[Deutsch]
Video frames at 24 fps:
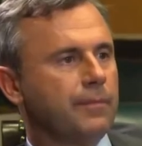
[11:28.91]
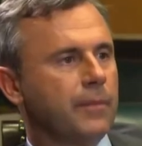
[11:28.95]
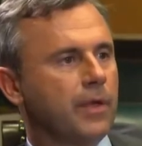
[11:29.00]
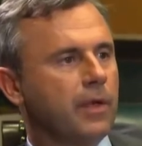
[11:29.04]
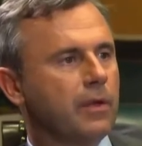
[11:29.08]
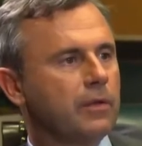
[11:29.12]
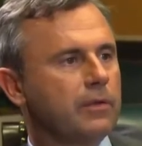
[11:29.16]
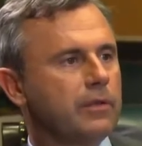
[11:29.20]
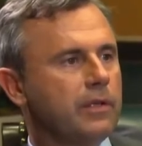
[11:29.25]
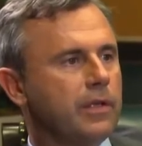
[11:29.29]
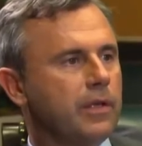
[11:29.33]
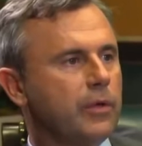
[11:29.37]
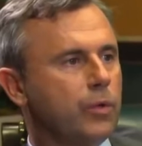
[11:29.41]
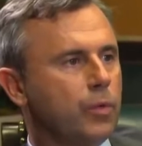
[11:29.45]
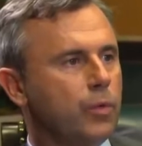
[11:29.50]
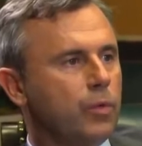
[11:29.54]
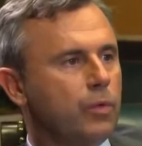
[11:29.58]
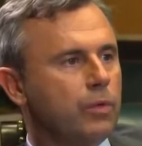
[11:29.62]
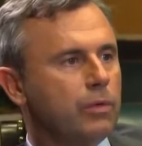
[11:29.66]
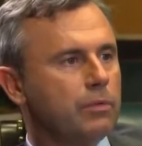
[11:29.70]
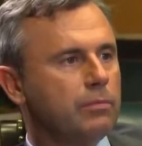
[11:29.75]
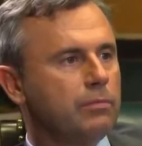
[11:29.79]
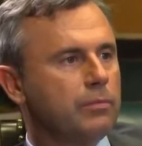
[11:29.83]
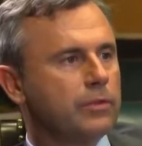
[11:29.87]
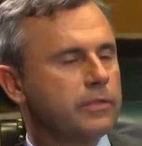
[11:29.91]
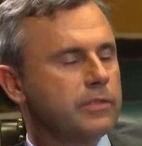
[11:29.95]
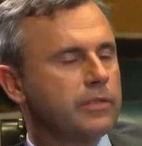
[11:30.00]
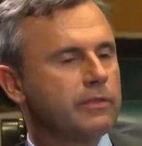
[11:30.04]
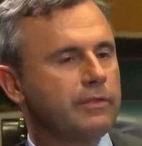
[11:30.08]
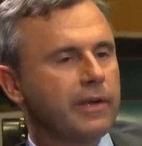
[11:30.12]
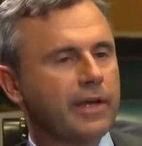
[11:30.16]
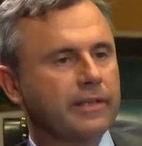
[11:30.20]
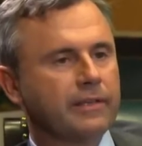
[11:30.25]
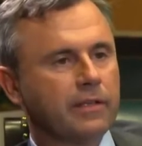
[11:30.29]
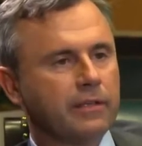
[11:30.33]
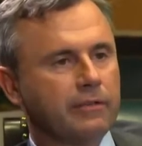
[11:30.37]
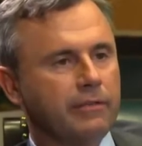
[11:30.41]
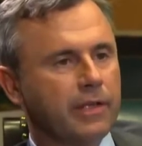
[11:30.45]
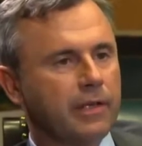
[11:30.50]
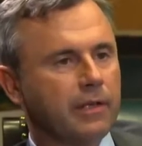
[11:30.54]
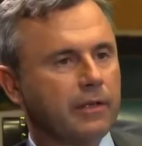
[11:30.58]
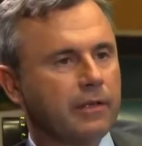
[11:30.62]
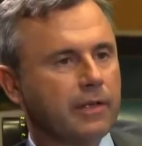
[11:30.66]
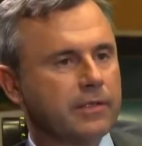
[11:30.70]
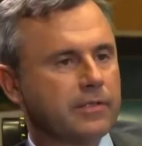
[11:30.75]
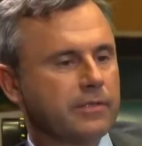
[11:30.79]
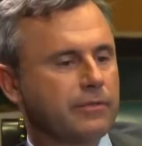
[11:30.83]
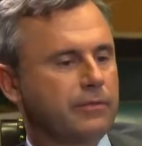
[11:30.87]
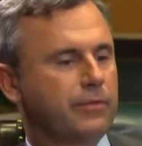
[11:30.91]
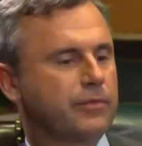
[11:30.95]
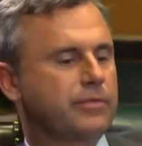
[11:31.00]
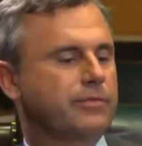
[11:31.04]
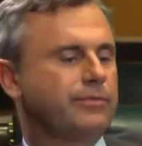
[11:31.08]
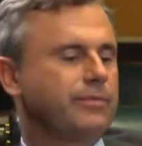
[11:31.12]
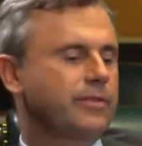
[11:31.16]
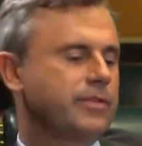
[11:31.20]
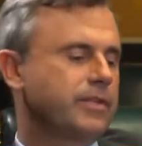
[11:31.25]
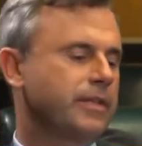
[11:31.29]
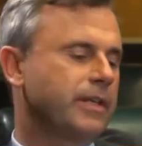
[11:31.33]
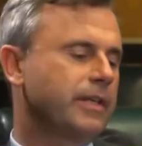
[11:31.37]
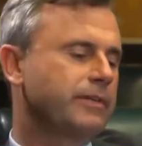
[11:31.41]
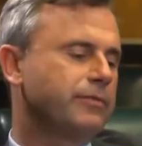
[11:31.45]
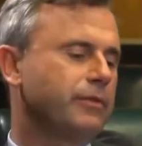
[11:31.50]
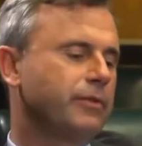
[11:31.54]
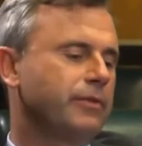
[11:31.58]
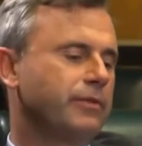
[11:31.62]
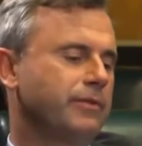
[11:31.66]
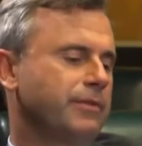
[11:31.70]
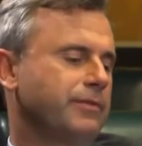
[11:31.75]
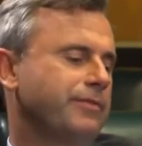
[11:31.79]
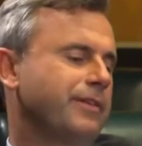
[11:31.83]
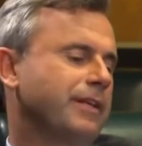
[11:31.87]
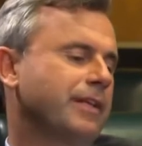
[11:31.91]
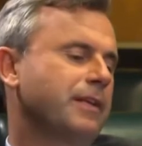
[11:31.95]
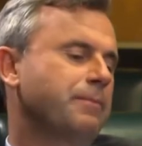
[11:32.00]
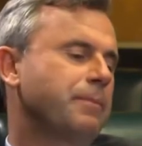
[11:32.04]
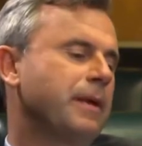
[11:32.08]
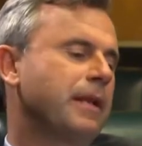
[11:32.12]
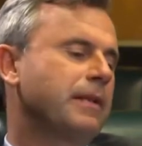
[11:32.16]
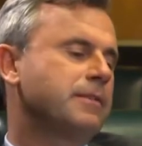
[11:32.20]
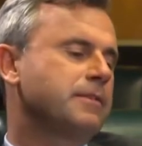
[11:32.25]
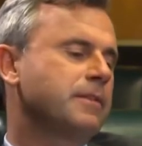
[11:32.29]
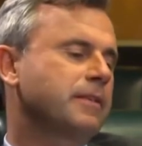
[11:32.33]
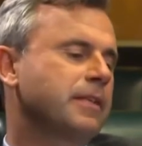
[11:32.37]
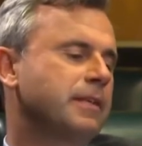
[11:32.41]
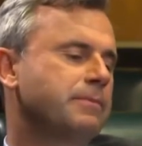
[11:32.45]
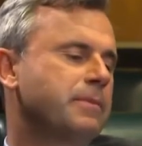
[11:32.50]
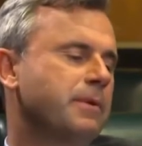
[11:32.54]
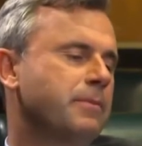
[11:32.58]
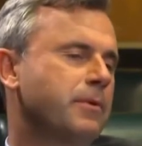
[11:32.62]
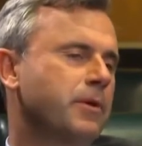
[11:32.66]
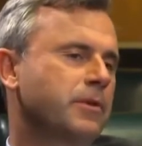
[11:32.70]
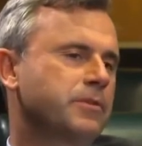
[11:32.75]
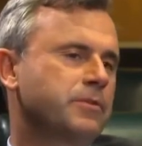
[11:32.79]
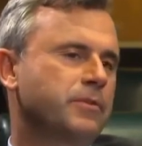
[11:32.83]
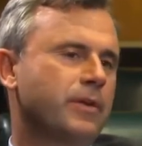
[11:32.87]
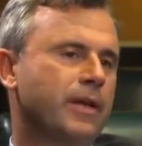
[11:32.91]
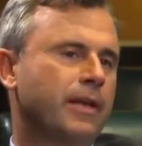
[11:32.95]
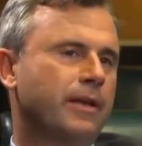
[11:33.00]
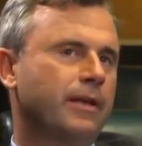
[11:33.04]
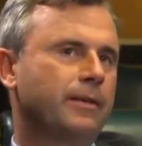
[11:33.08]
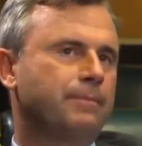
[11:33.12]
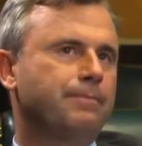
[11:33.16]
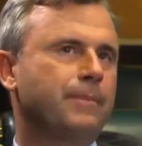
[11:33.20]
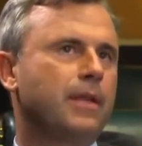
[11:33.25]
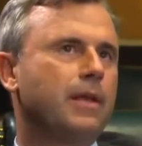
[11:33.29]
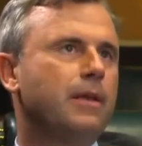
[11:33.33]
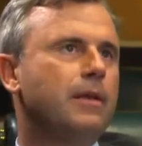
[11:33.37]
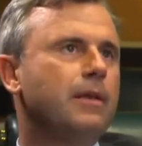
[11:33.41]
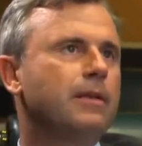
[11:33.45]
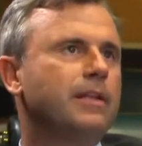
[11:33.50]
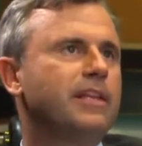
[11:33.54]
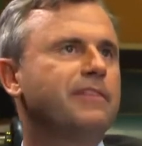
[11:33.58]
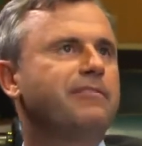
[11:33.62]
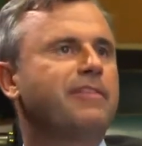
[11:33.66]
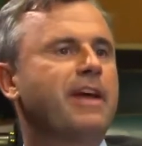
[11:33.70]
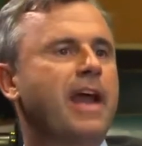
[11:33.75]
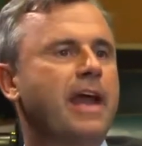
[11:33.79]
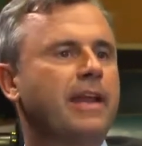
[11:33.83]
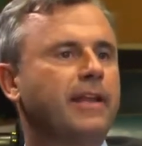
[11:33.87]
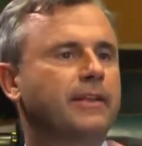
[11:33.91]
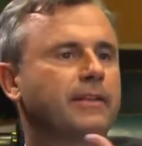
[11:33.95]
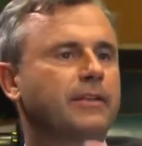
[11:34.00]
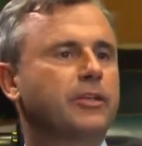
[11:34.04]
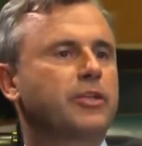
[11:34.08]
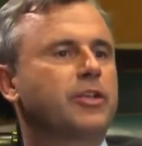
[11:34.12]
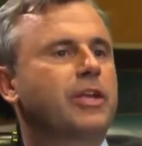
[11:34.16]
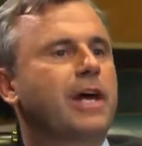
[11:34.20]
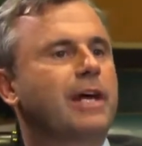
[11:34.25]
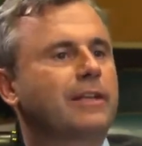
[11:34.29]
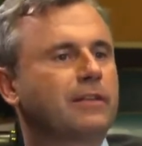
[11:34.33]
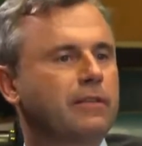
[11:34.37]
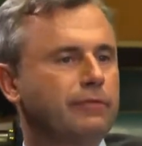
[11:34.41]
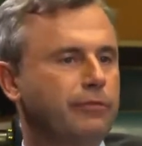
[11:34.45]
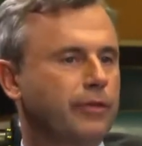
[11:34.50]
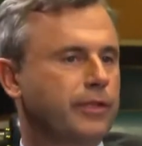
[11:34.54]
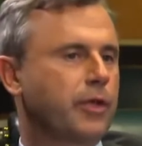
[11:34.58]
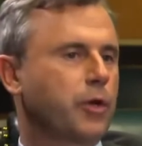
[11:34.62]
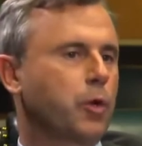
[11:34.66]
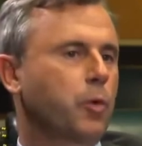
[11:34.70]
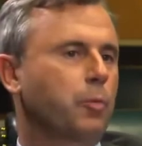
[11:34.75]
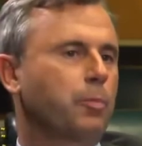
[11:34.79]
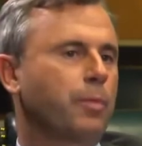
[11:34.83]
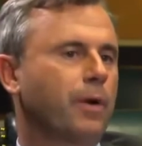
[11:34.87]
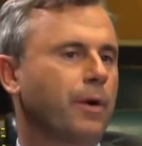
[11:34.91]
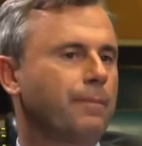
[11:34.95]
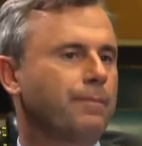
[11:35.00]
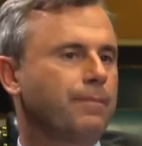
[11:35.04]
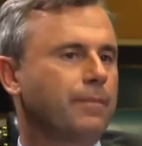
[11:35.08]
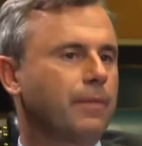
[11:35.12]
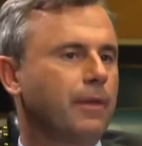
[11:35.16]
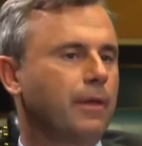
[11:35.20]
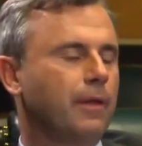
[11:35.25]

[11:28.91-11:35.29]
Naja, die EU muss sich weiterentwickeln. Also was, was ich nicht will, Van der Bellen sagt immer, er möchte so einen, die Vereinigten Staaten von Europa.